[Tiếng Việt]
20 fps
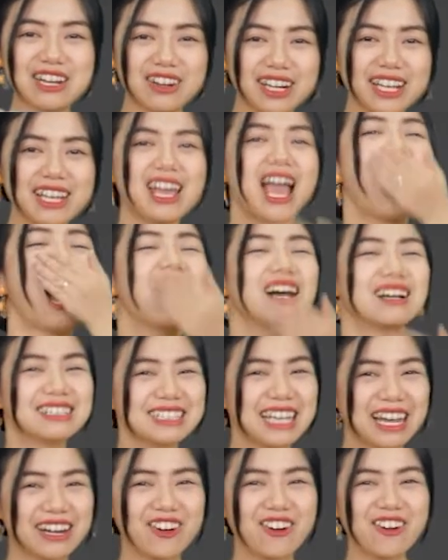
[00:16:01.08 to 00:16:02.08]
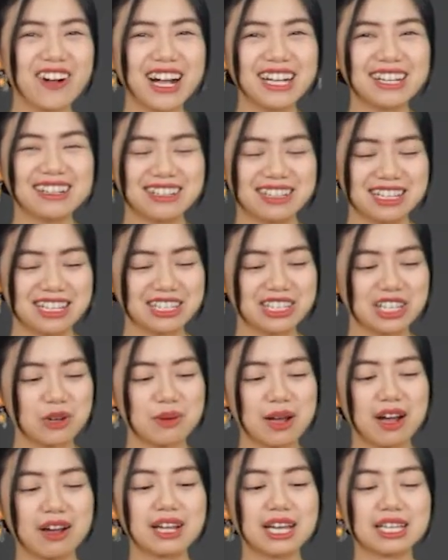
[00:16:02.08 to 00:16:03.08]
rồi Ly vậy luôn á nhưng
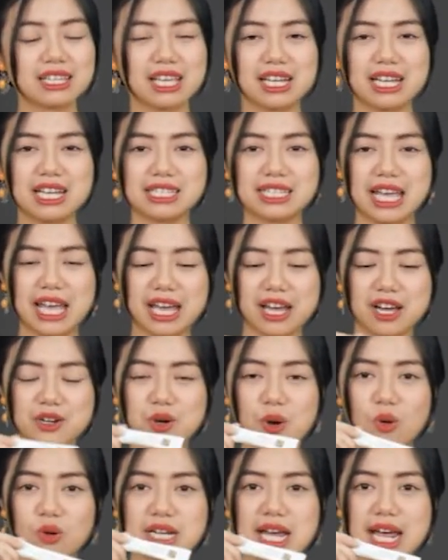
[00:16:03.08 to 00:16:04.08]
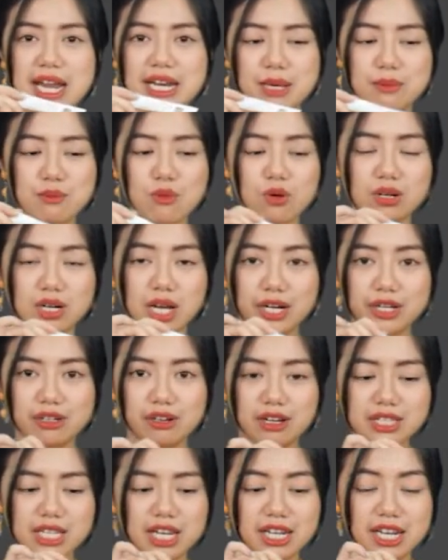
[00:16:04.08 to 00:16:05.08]
mà ở đây thì Ly sẽ đổ ra để một lần
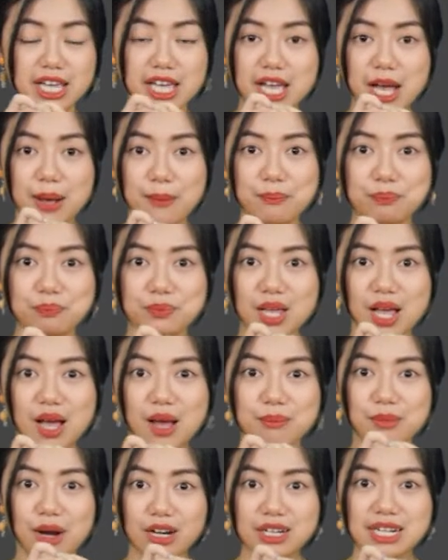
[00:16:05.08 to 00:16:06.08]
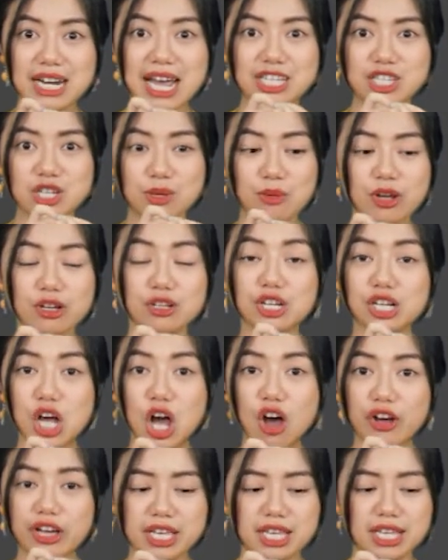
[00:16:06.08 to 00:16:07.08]
nữa thì Ly à, mở ra cho mọi người
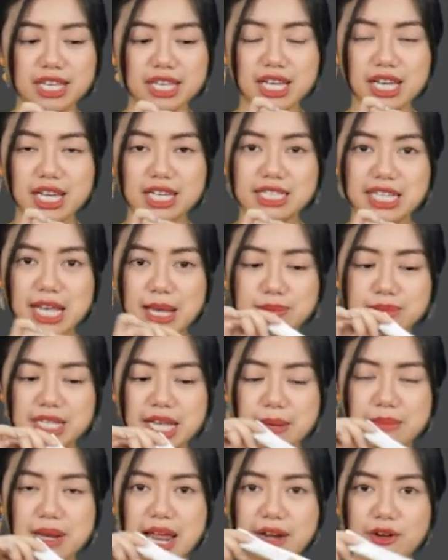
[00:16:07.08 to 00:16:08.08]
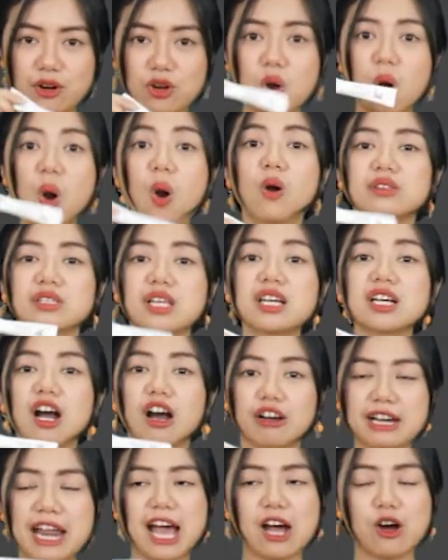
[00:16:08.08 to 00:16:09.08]
coi xem xem là nó khô tới cỡ
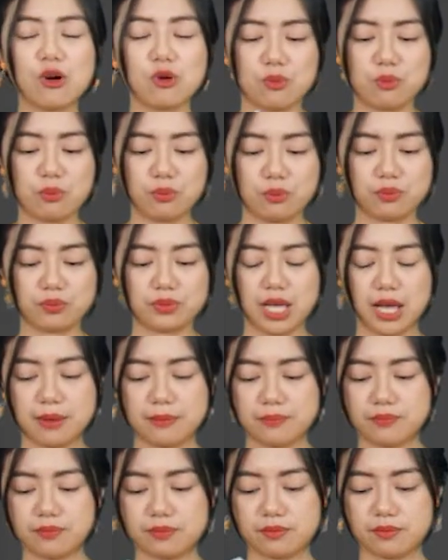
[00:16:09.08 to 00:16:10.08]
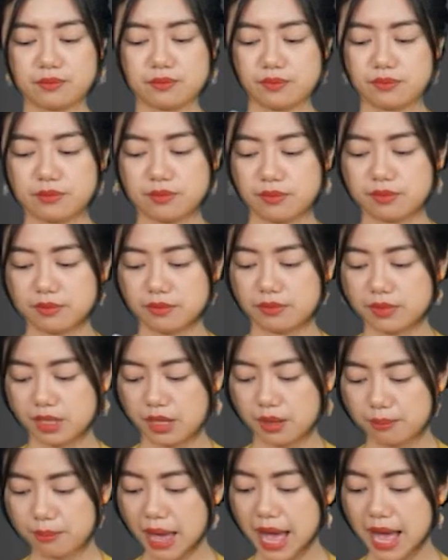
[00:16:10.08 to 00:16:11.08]
nào nè
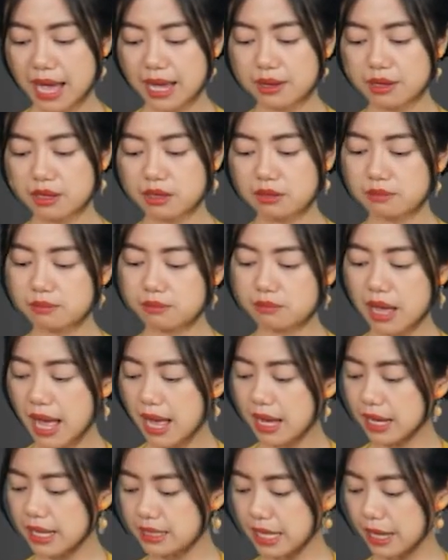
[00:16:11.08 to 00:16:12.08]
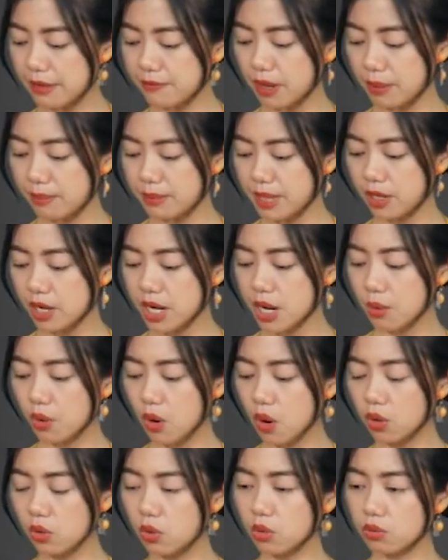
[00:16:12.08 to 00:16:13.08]
ba ba cái sản phẩm này nó đều
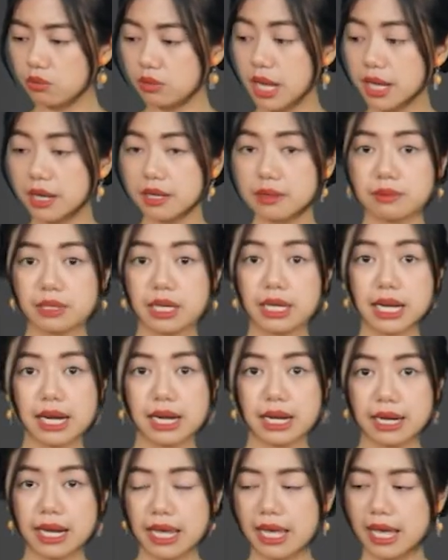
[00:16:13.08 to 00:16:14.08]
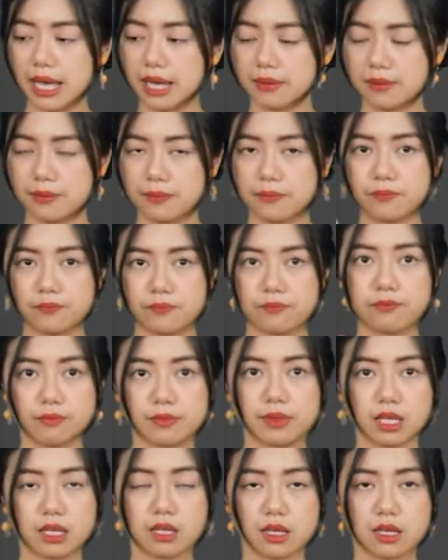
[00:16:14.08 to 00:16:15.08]
khô luôn đây cái này là này ha
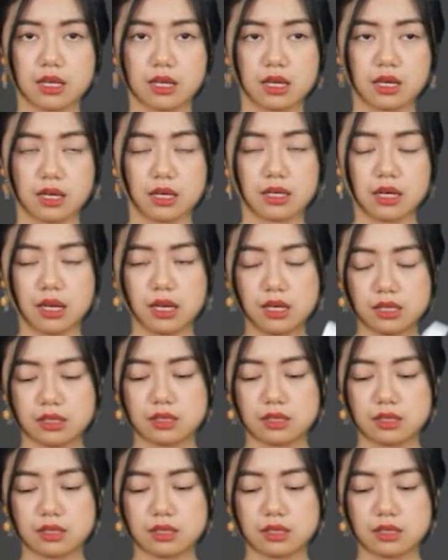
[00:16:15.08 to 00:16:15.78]
đó.